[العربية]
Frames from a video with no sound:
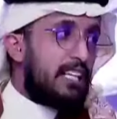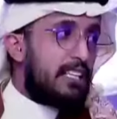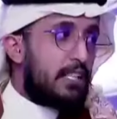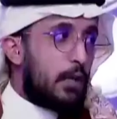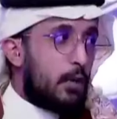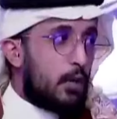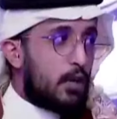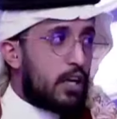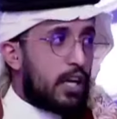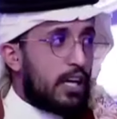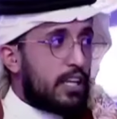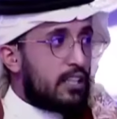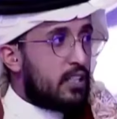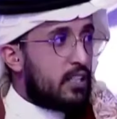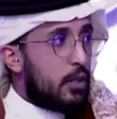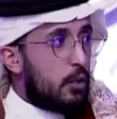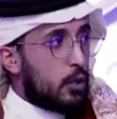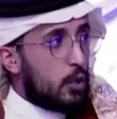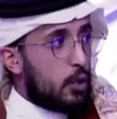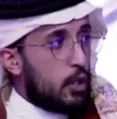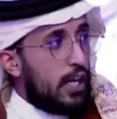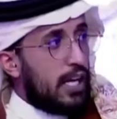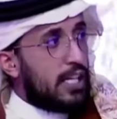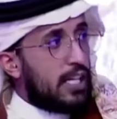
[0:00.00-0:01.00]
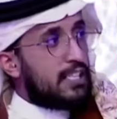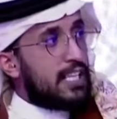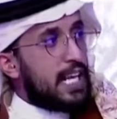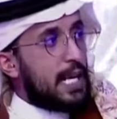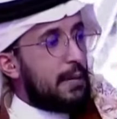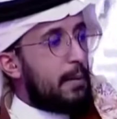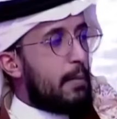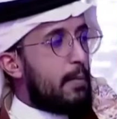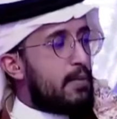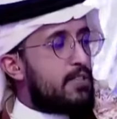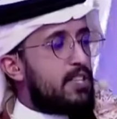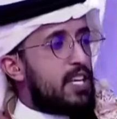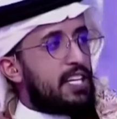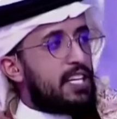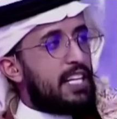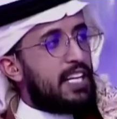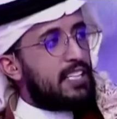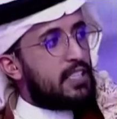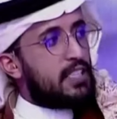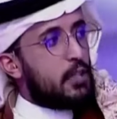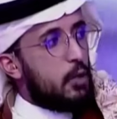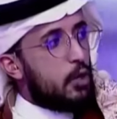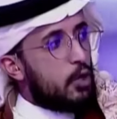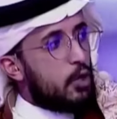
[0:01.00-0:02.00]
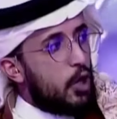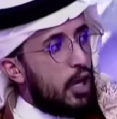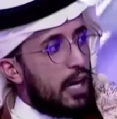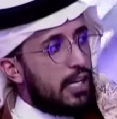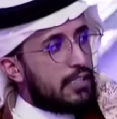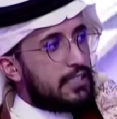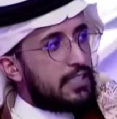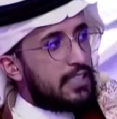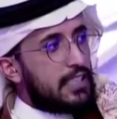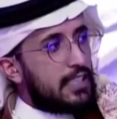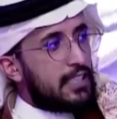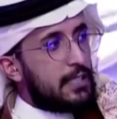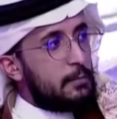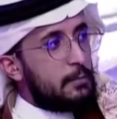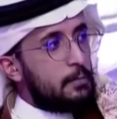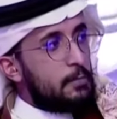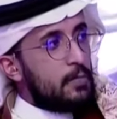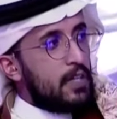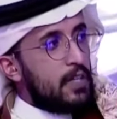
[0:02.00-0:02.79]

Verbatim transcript: انت توقعت توقعات انا بسالك عن توقعاتك